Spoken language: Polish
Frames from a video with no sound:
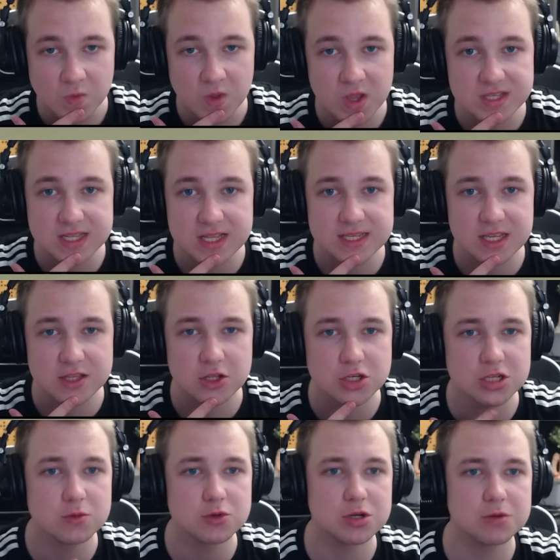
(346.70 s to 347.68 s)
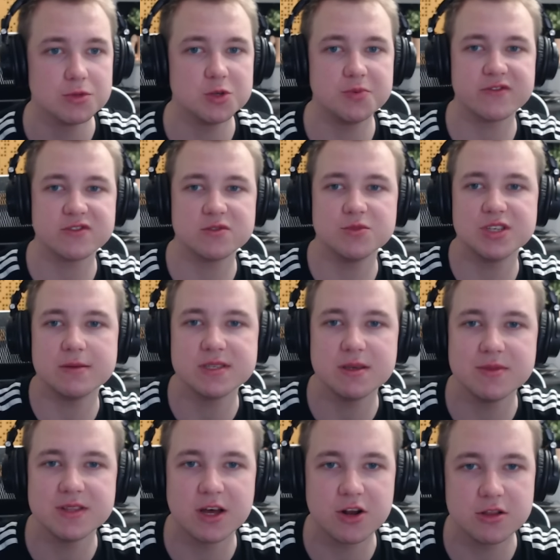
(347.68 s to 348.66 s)
Stany Zjednoczone muszą być pierwszym
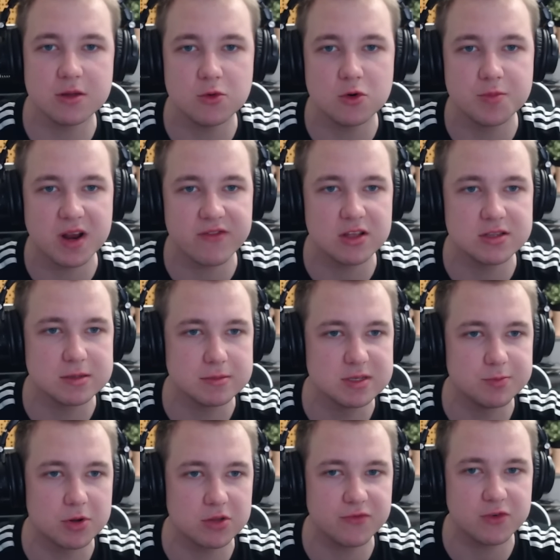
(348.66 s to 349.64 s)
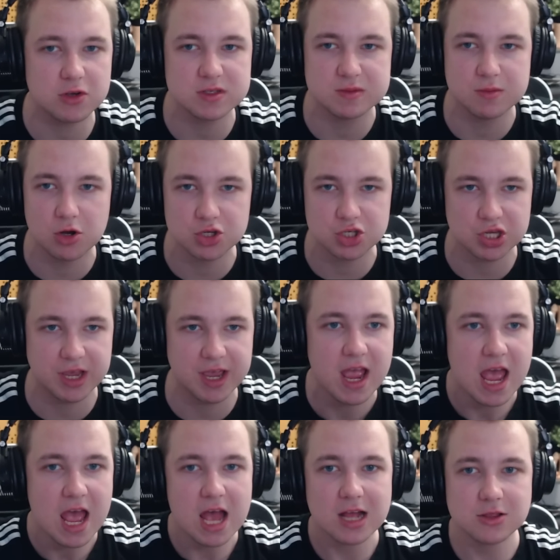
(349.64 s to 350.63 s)
ziemskim narodem uprawiającym sport w kosmosie.
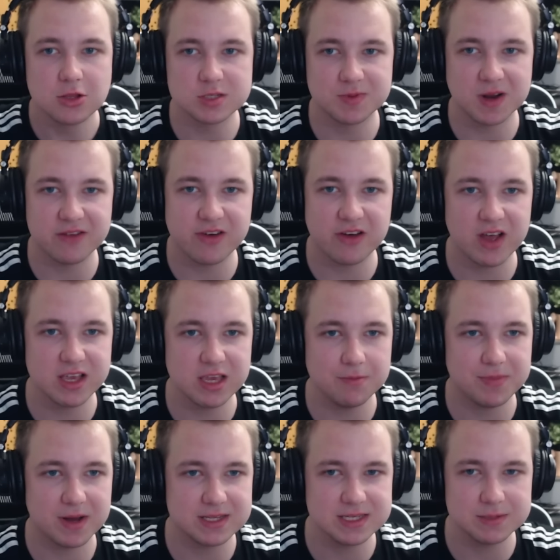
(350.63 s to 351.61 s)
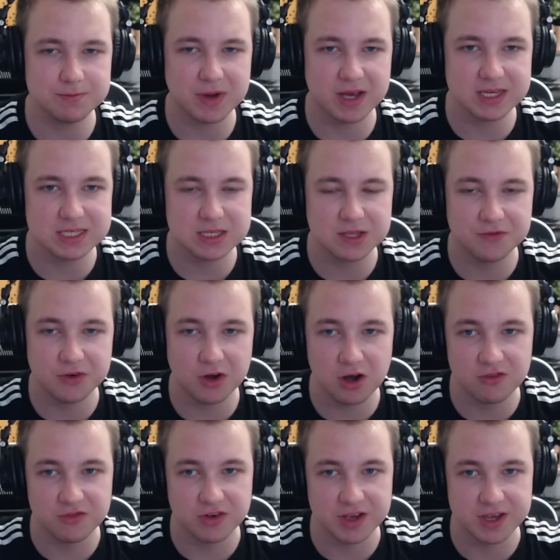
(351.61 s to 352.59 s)
To sprawa wagi
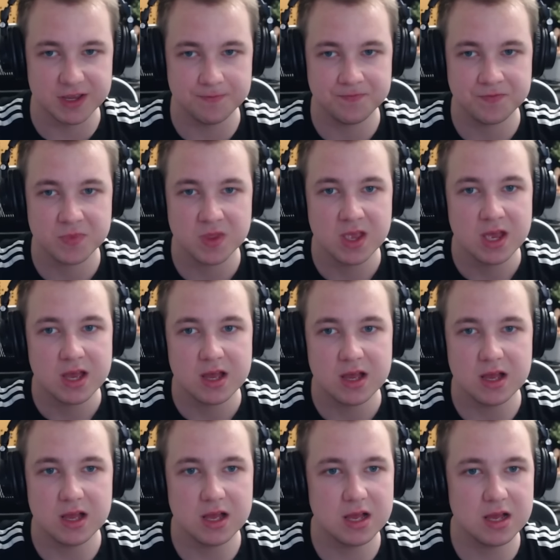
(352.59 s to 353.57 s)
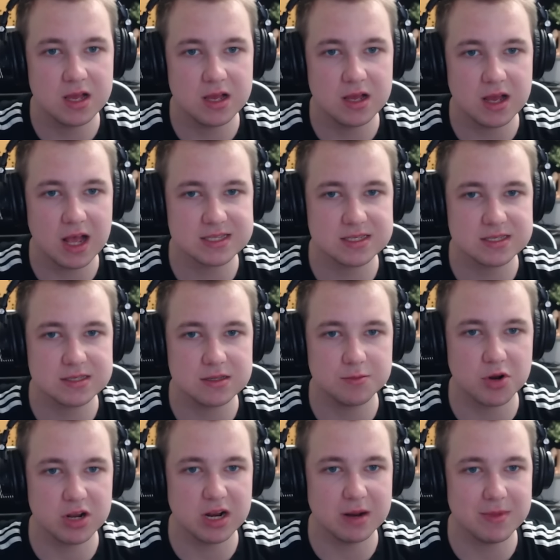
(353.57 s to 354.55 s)
państwowej. E, As
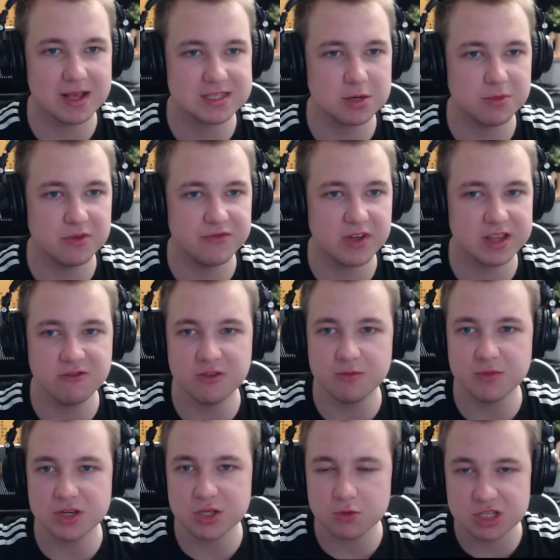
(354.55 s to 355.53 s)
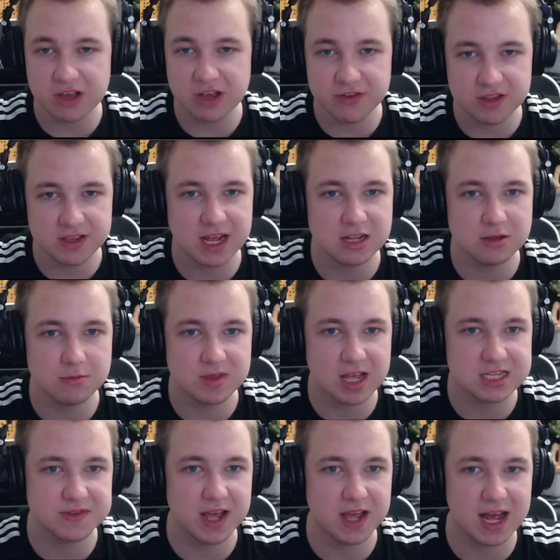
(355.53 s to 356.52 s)
program Astro Obywatel wymyślił już nawet idealną
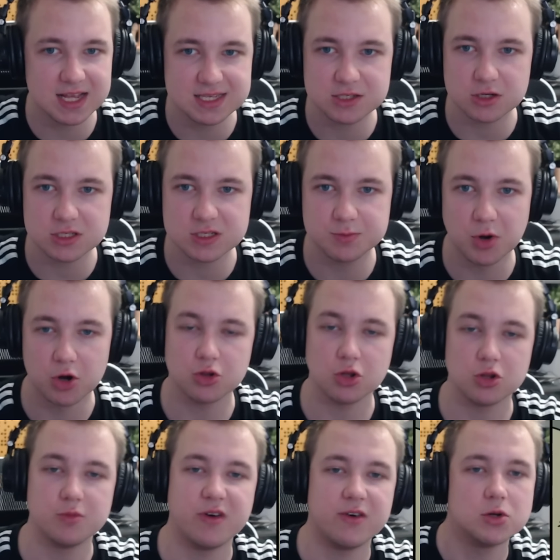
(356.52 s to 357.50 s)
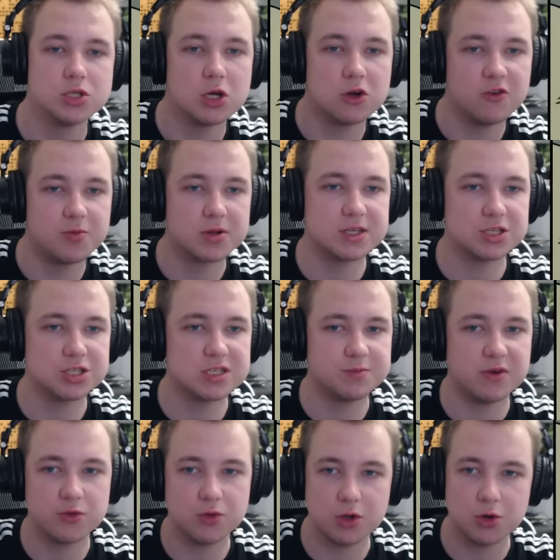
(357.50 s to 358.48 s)
nazwę. Astro Sport odmowa udziału w procesie
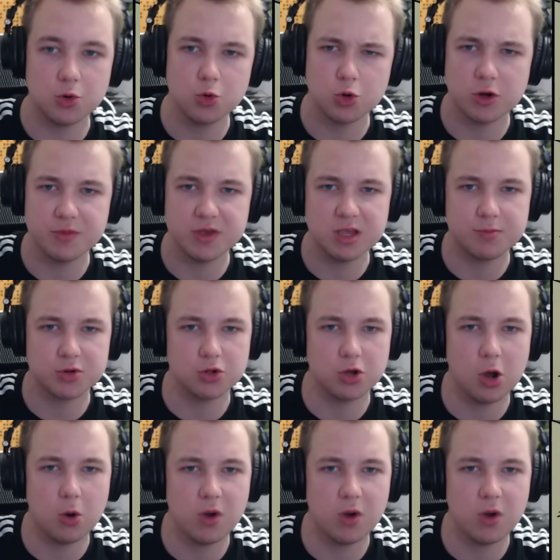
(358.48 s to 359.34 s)
spowoduje uruchomienie protokołu